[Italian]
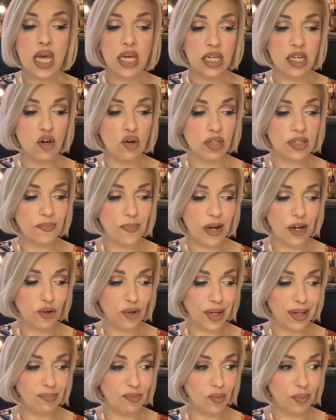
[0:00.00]
Io spero
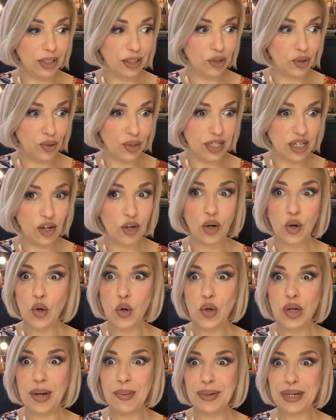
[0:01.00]
che al momento lo siano
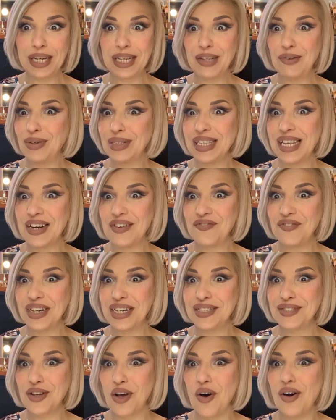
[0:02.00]
ancora perché devo andare a
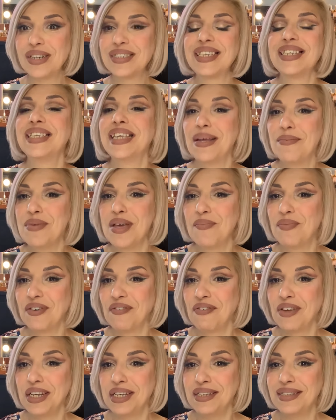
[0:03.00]
fare scorta della mia
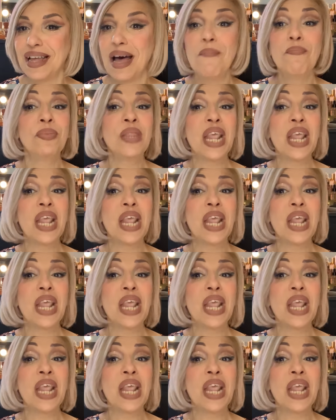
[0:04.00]
preferita,